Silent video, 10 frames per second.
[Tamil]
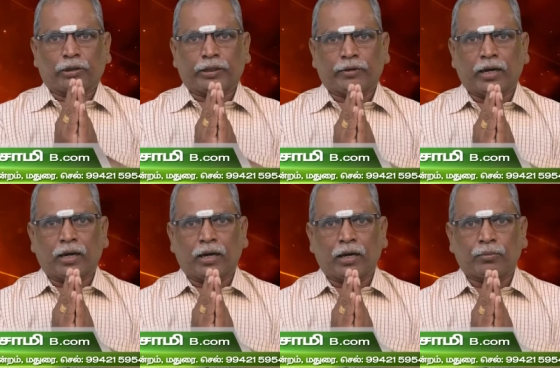குலதேவதா
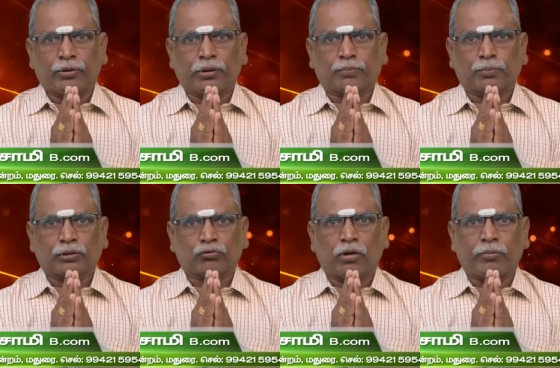
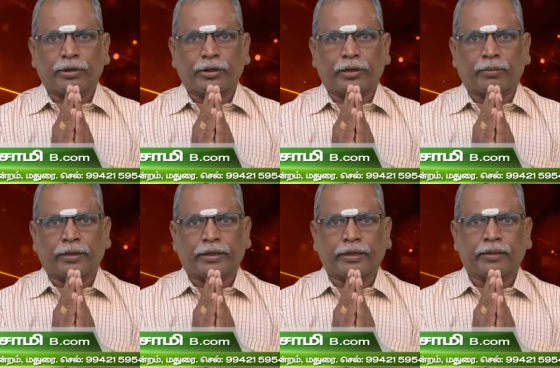முனியப்ப சுவாமியே
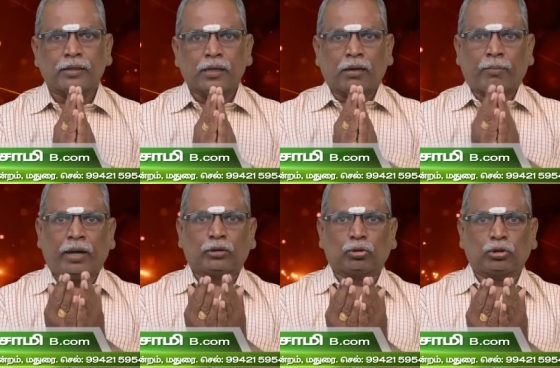நமக
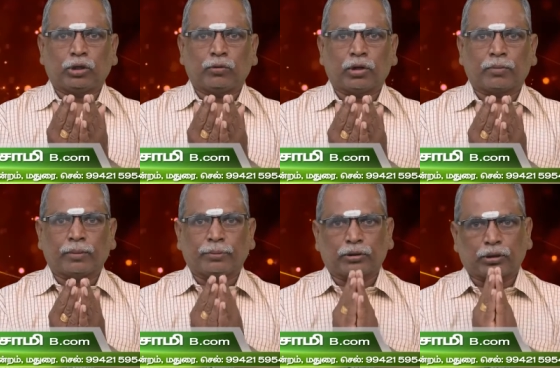தேவோ
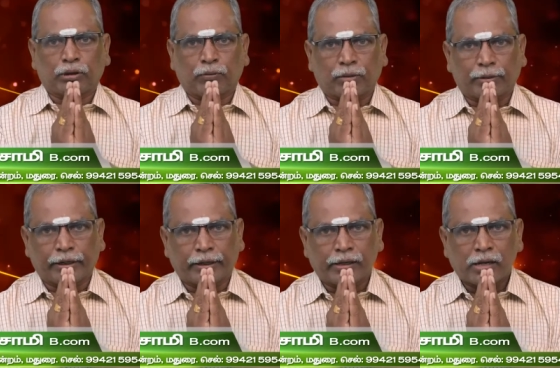நமக தேவோ நமக
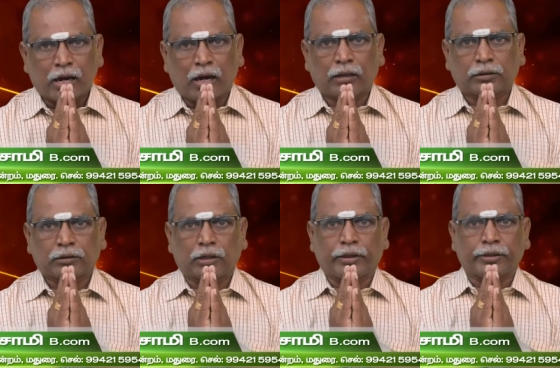
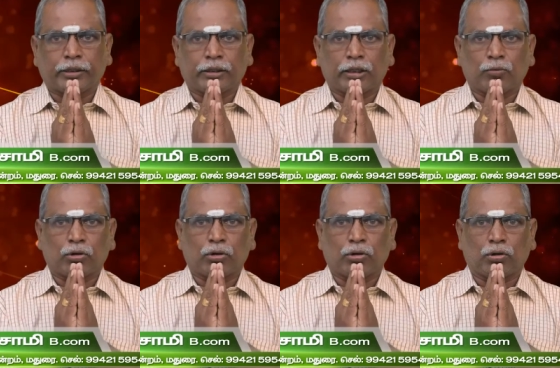ஆச்சாரிய
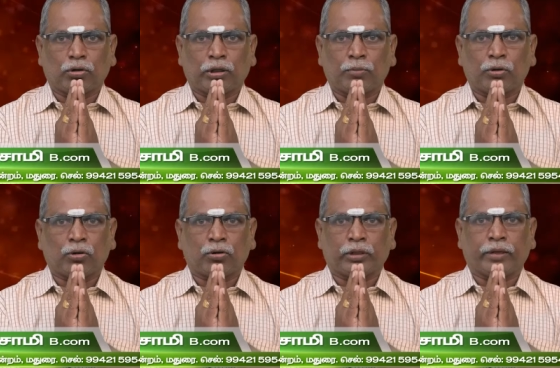தேவோ நமோ
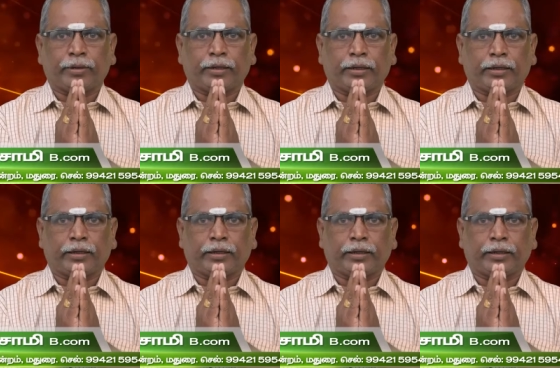நமக
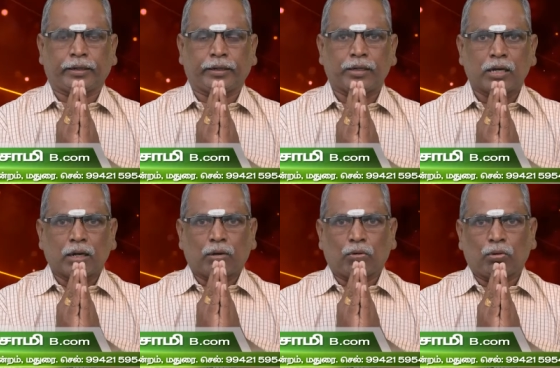
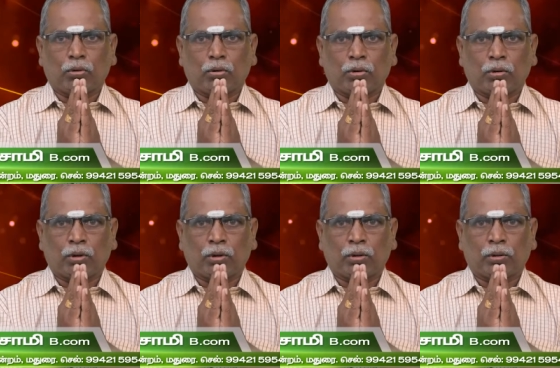
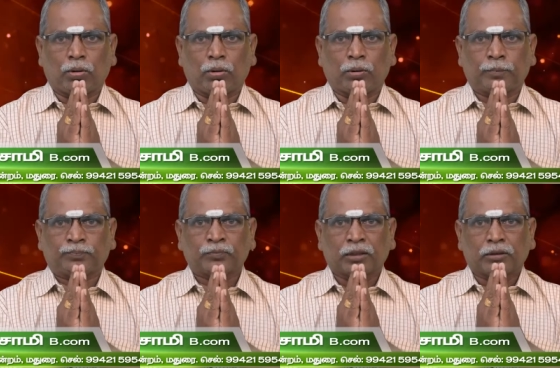ஓம்
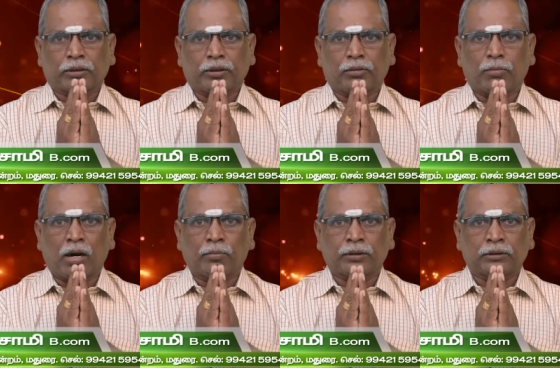ஸ்ரீ
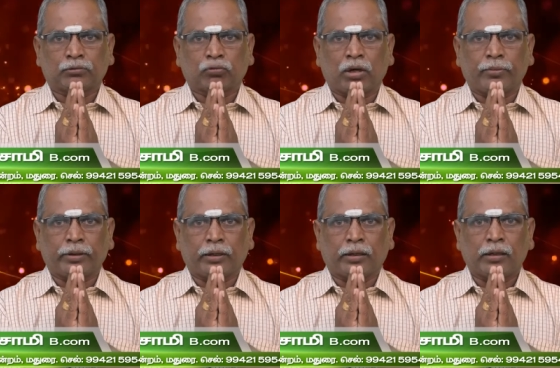பாமன்
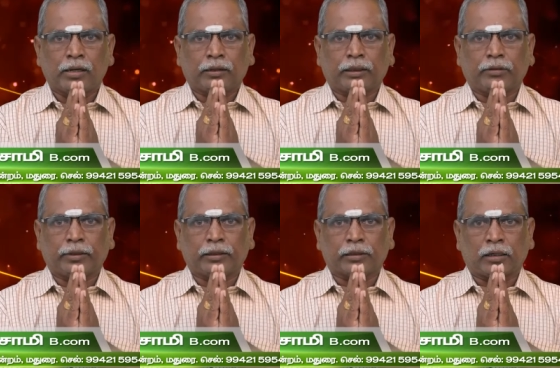சுவாமிகள்
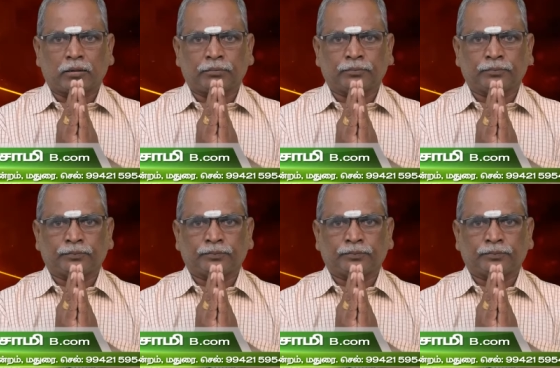திருவடி சரணம்